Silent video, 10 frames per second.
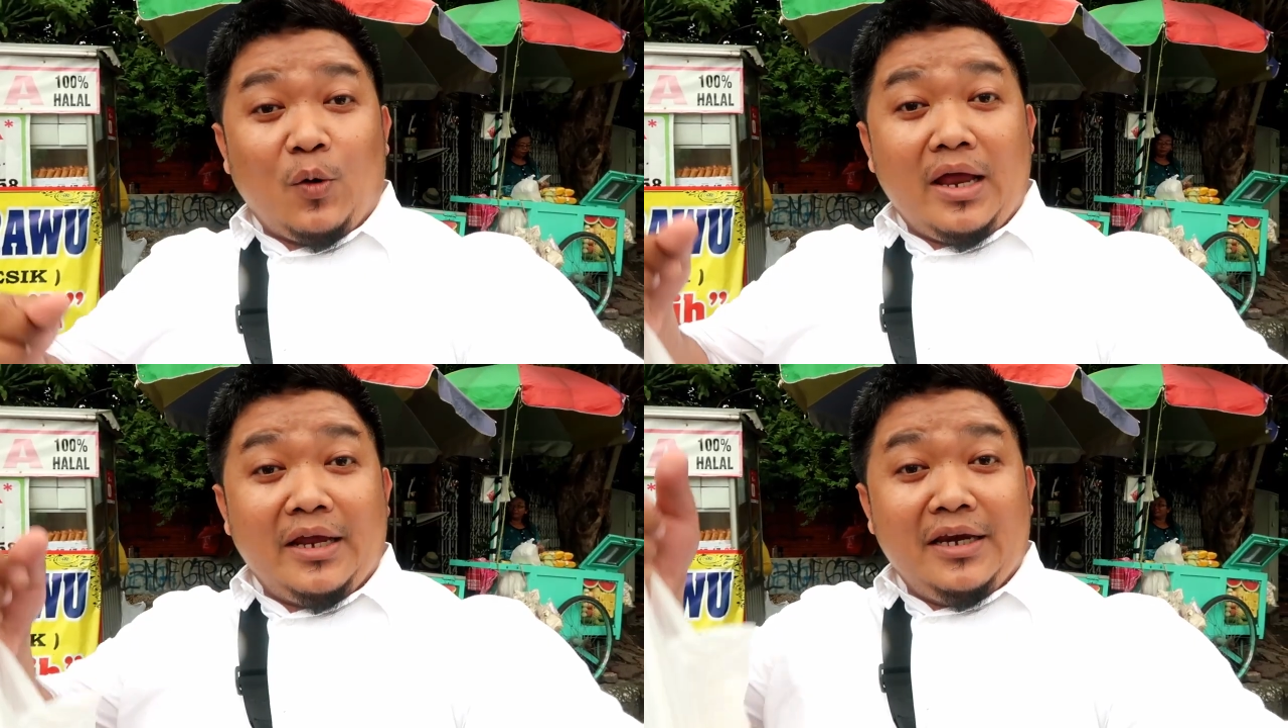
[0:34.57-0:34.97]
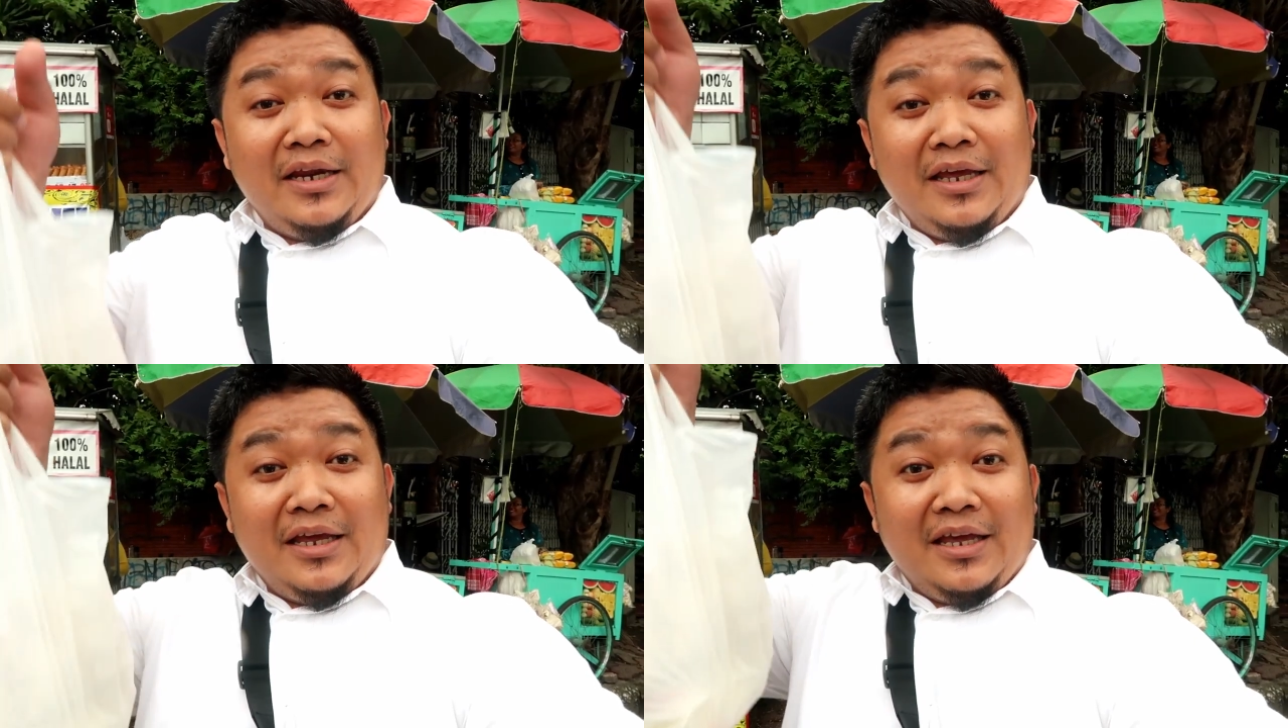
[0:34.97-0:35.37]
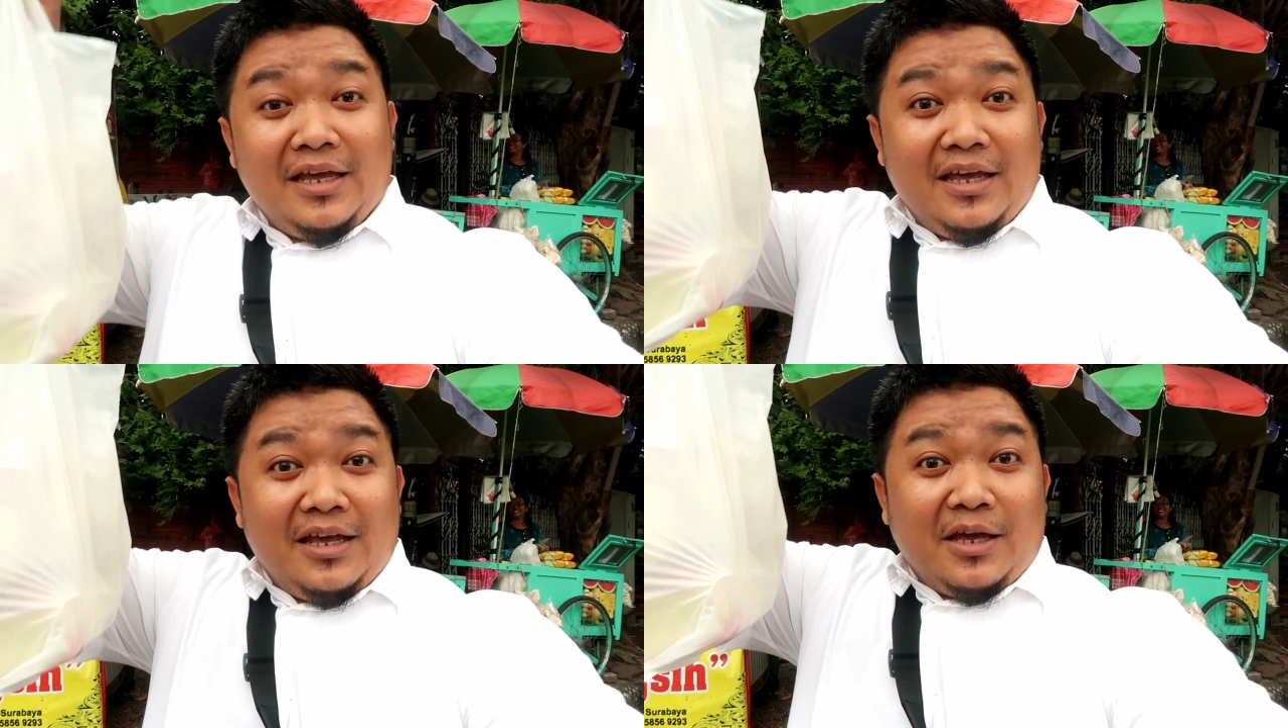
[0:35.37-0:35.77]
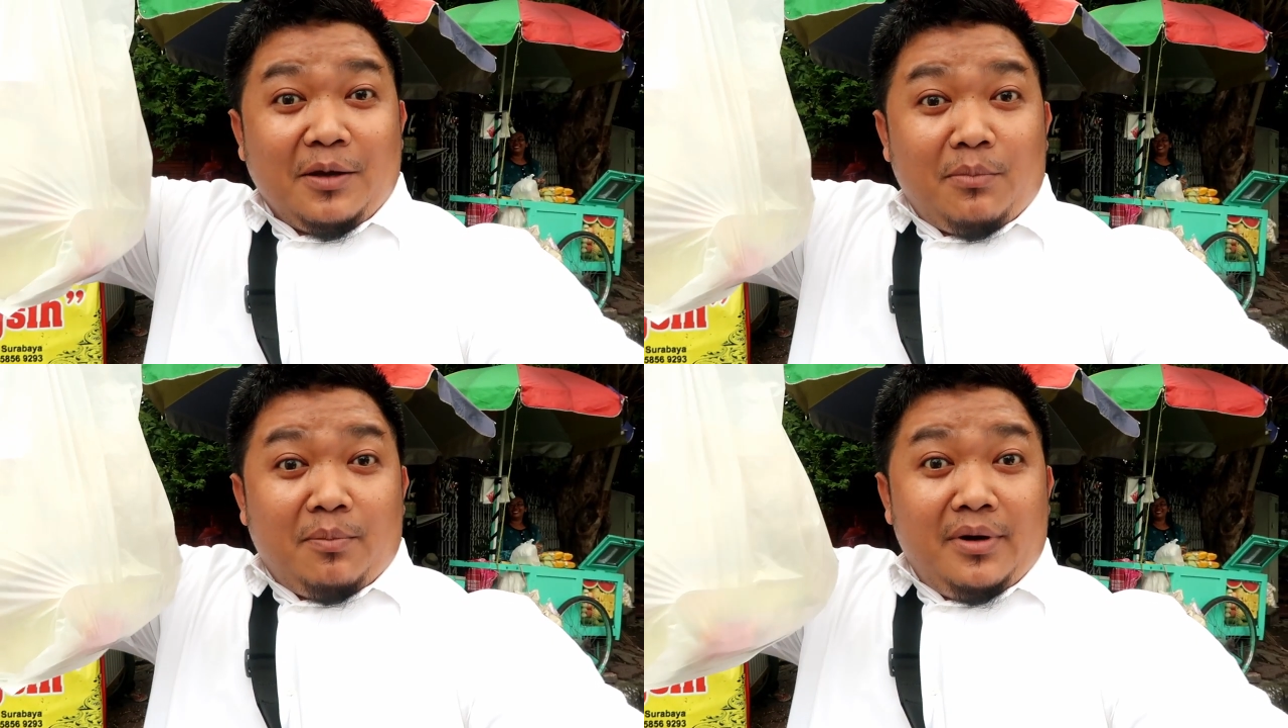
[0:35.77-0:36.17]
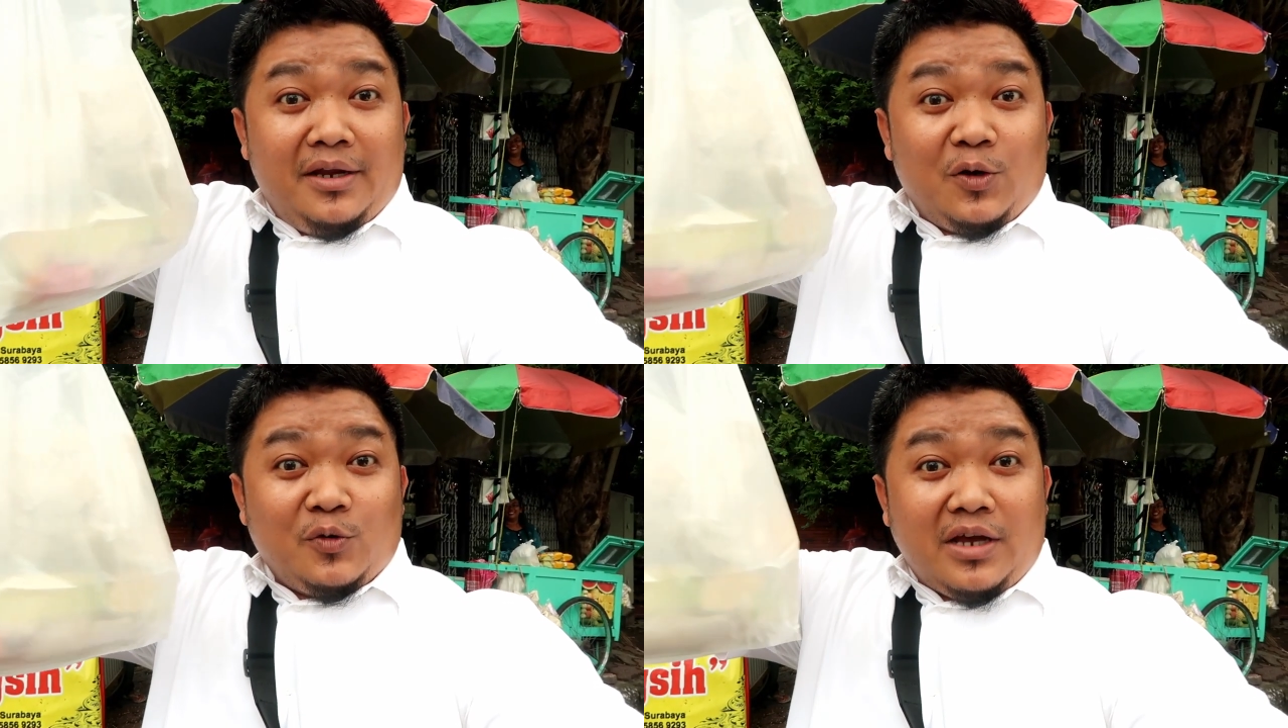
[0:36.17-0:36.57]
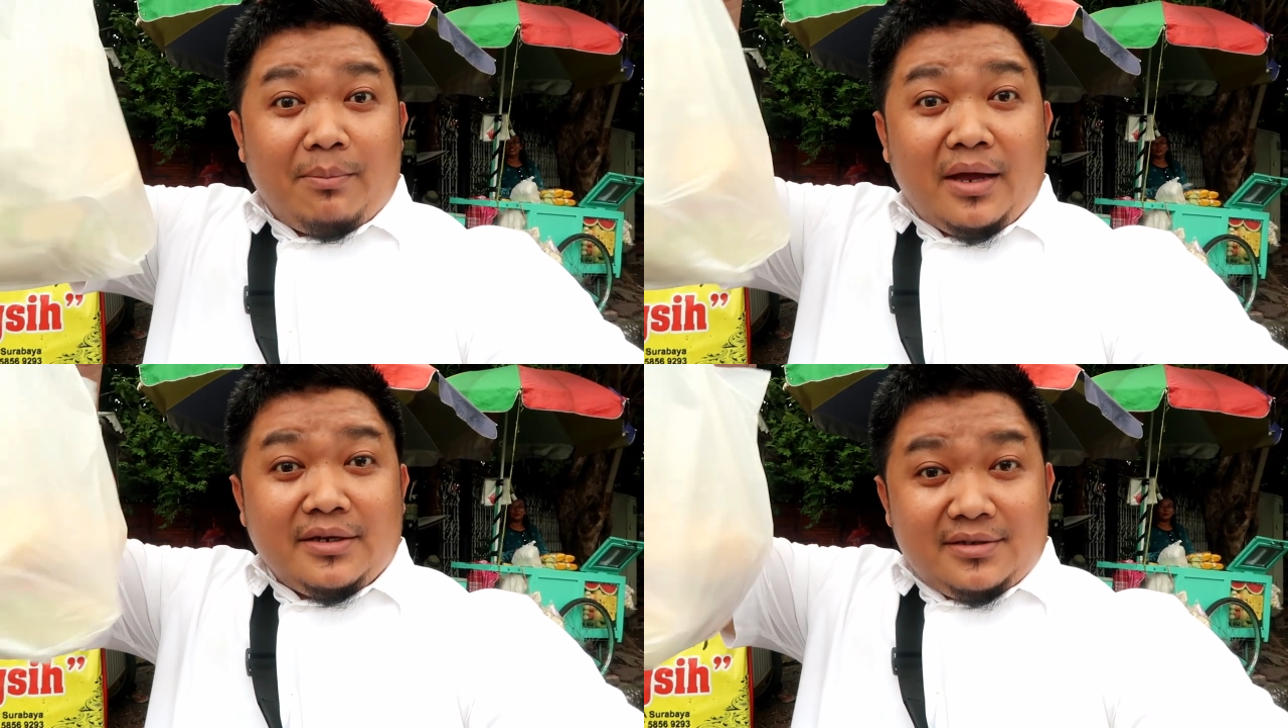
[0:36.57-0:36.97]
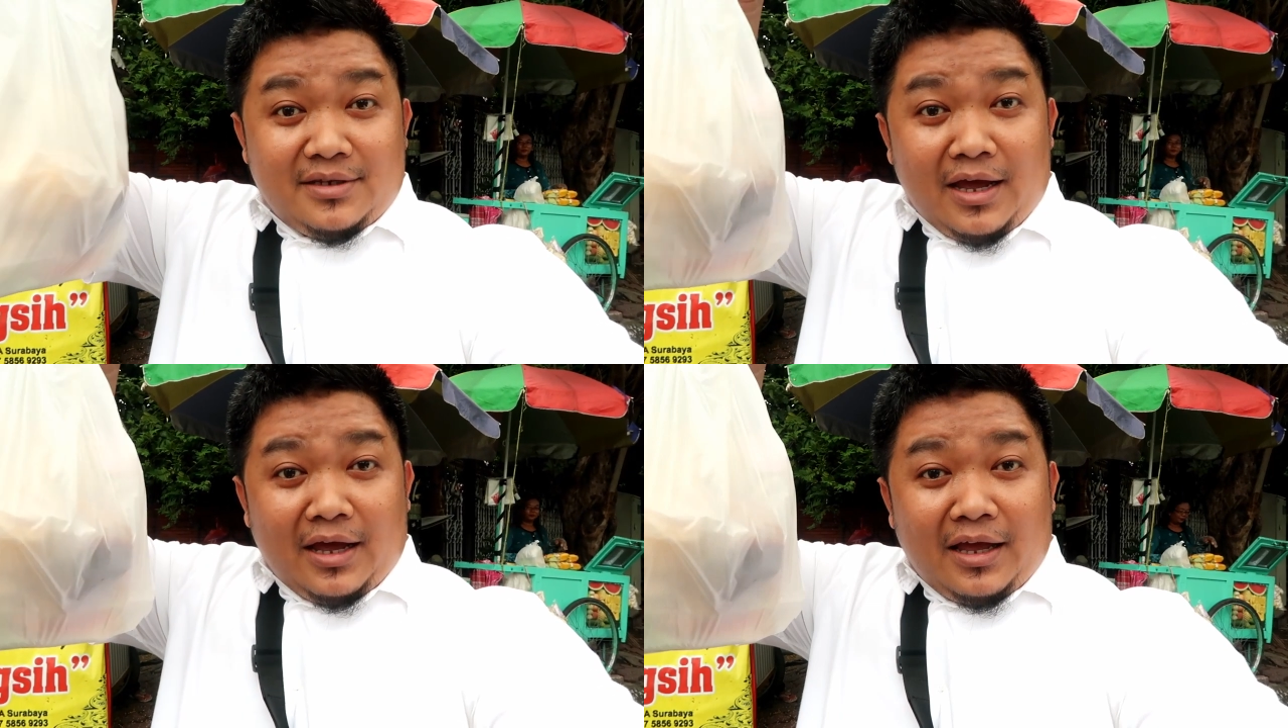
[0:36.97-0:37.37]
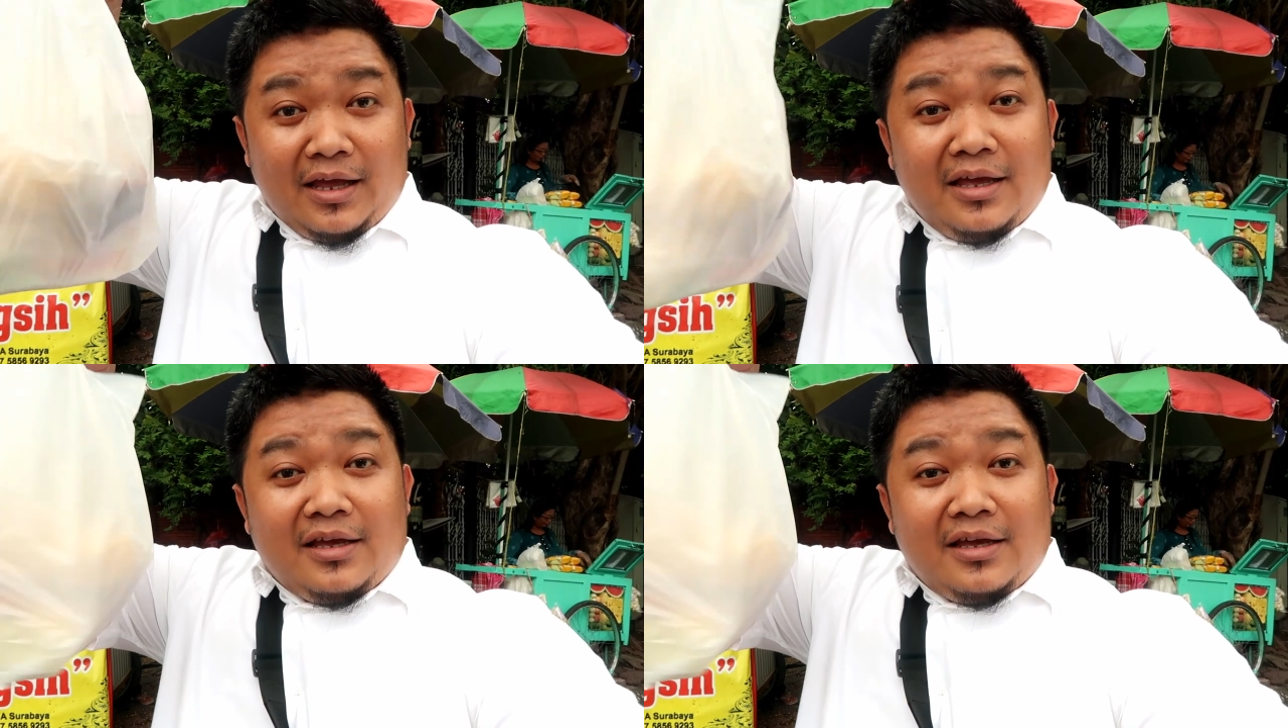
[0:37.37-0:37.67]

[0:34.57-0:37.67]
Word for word: baru kali ini membeli rujak manisnya.